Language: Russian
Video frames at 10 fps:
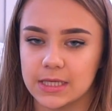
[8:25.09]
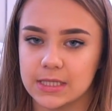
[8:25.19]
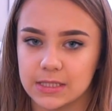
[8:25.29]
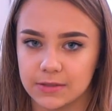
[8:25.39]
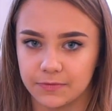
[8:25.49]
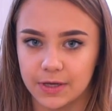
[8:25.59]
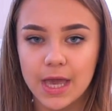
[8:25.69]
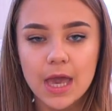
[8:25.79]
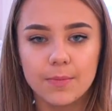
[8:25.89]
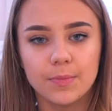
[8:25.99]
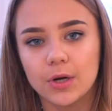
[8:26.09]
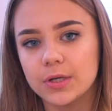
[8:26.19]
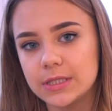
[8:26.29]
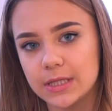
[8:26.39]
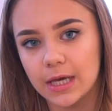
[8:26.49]
если вы
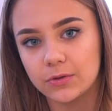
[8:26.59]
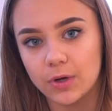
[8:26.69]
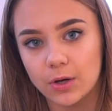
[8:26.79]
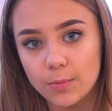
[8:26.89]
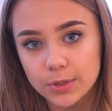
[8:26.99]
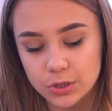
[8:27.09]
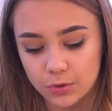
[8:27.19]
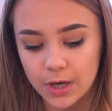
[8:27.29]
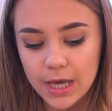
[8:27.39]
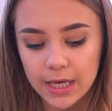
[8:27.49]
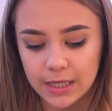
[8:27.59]
берете эту коробочку